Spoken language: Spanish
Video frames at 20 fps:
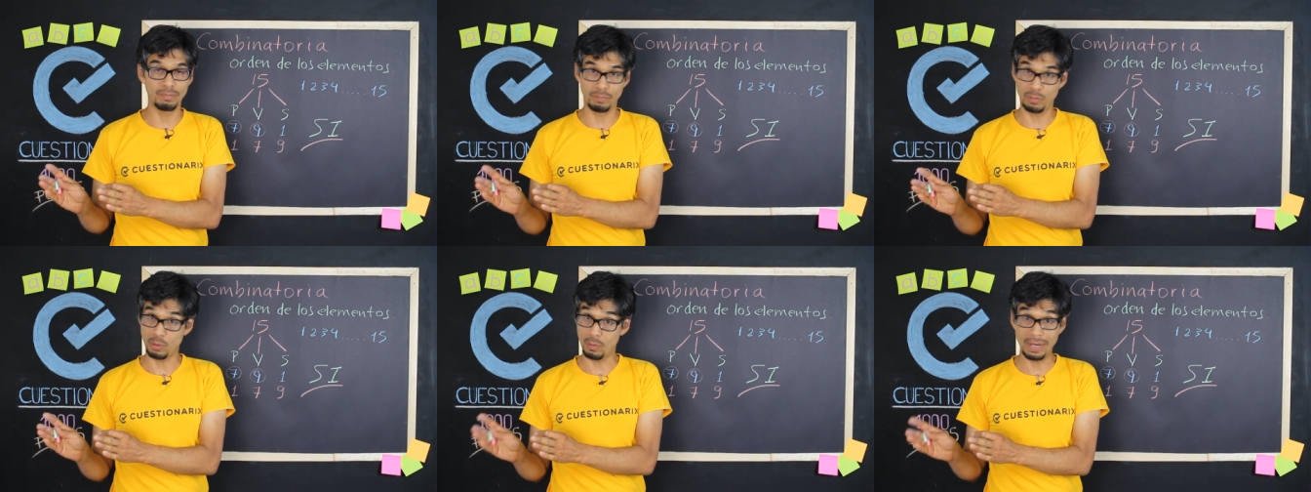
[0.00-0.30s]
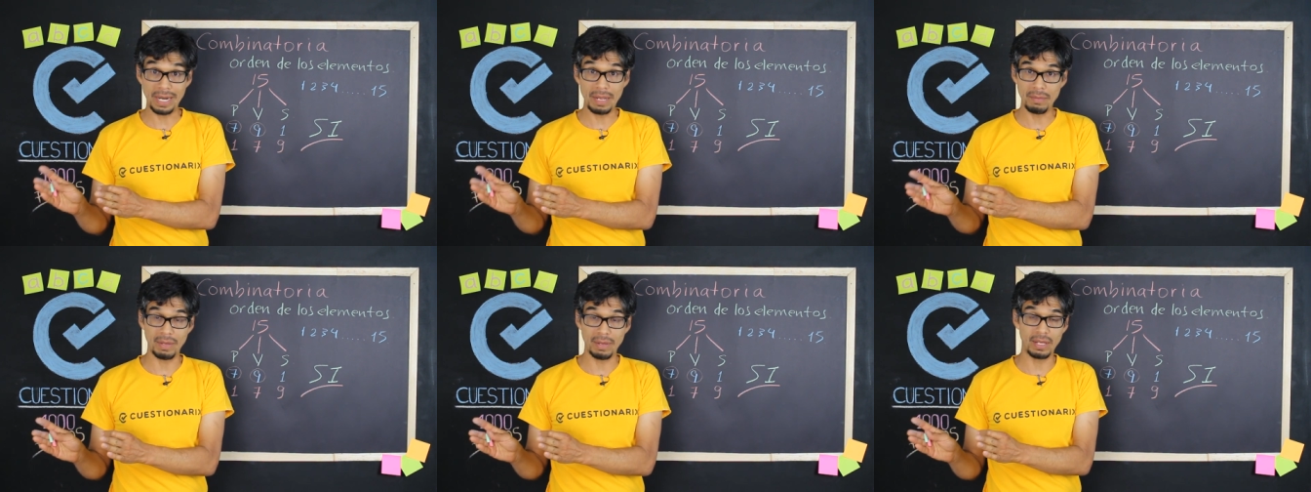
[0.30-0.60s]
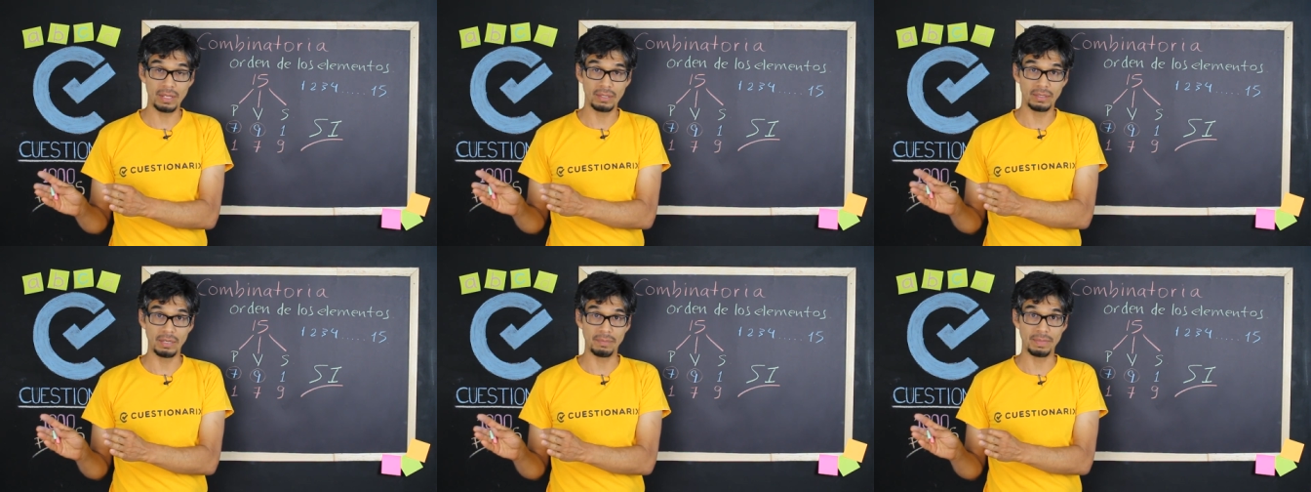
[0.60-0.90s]

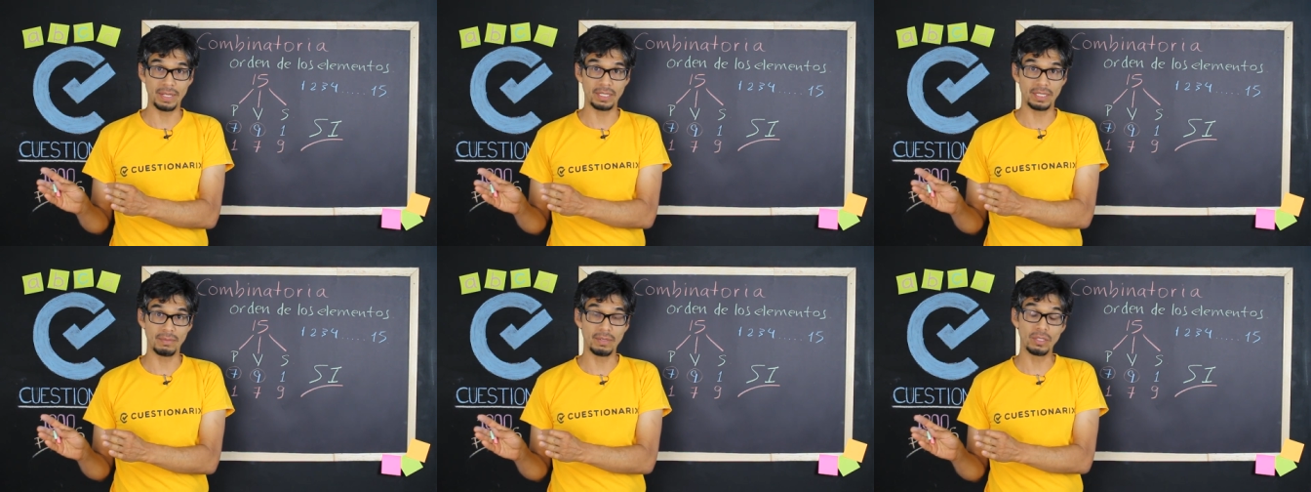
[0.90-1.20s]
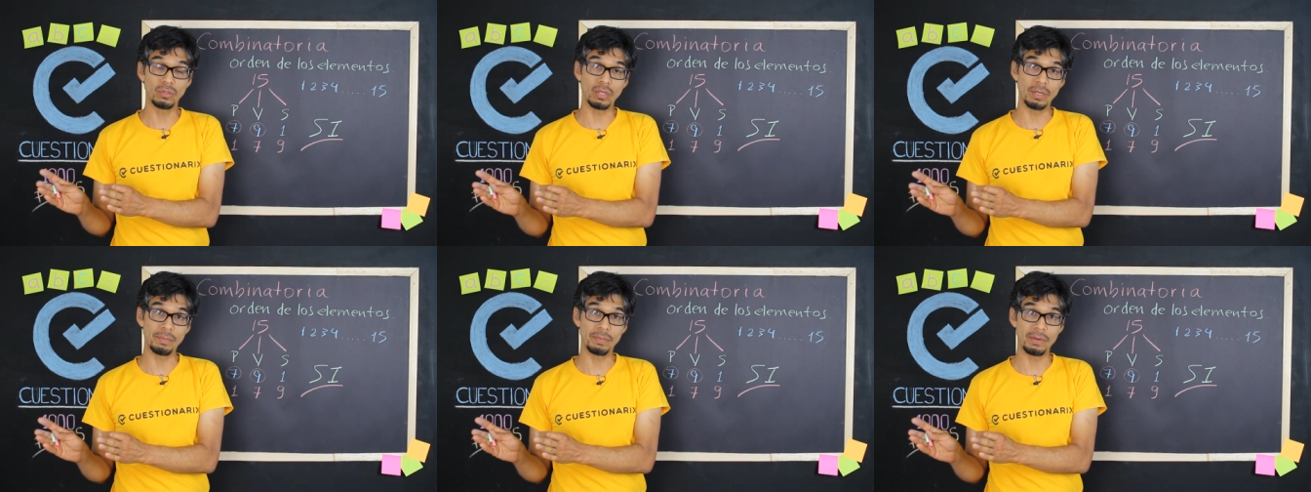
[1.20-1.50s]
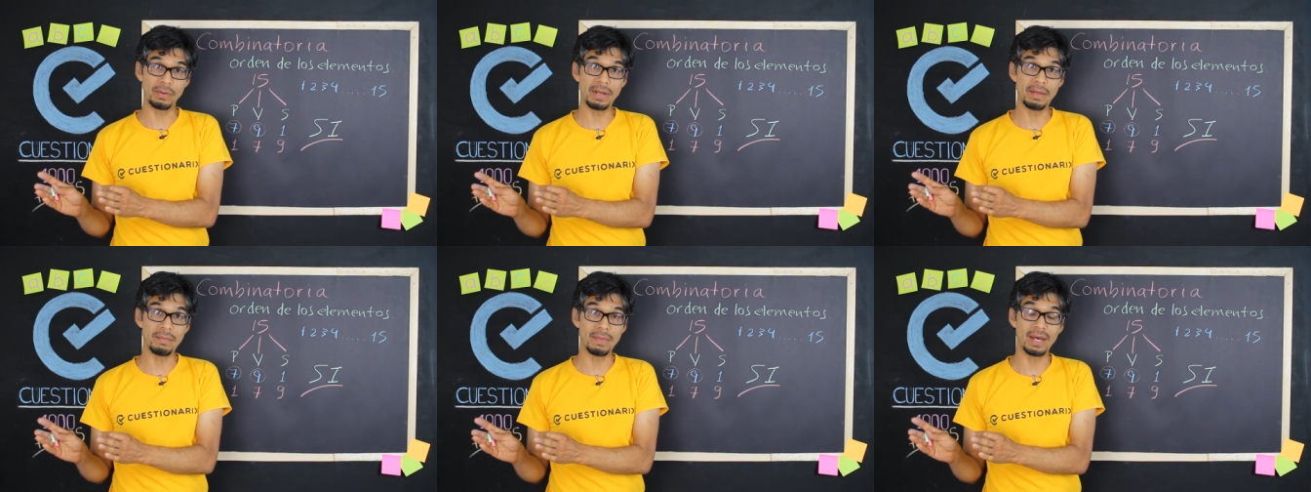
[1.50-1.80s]
problema, del planteamiento del
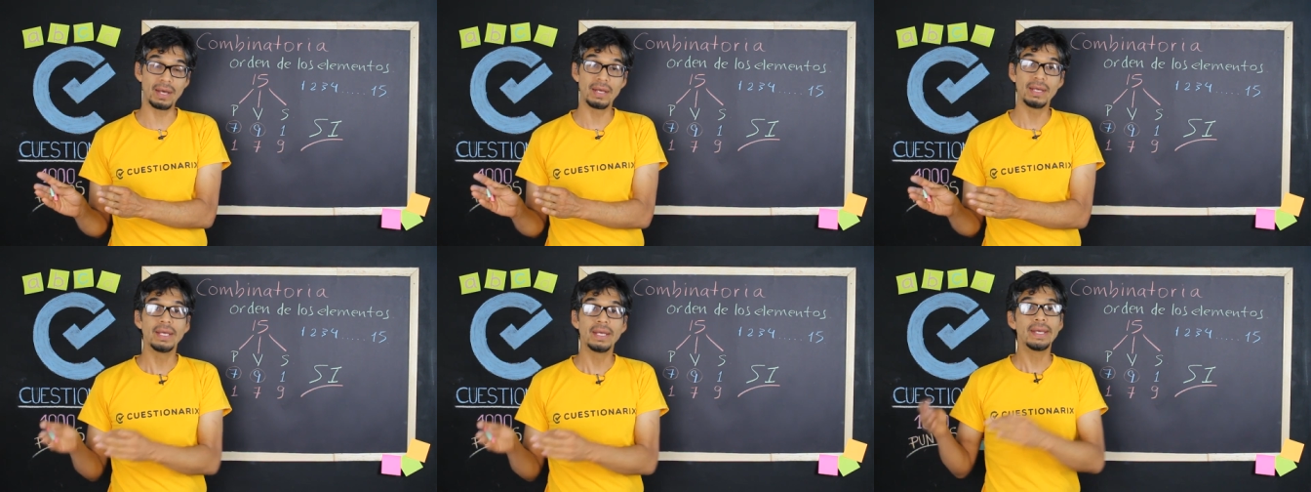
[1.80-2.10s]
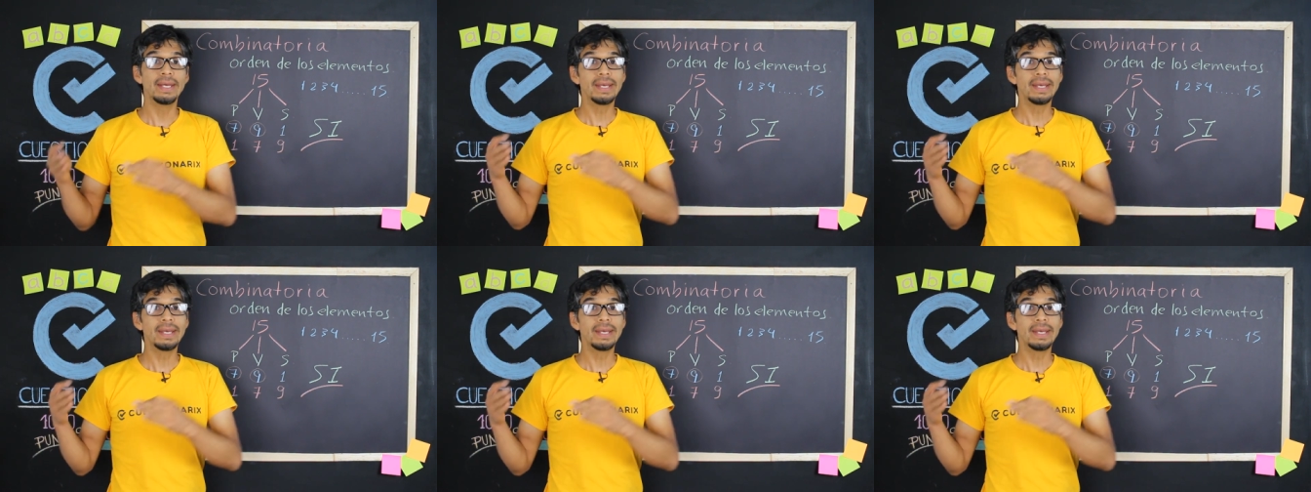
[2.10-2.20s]
problema,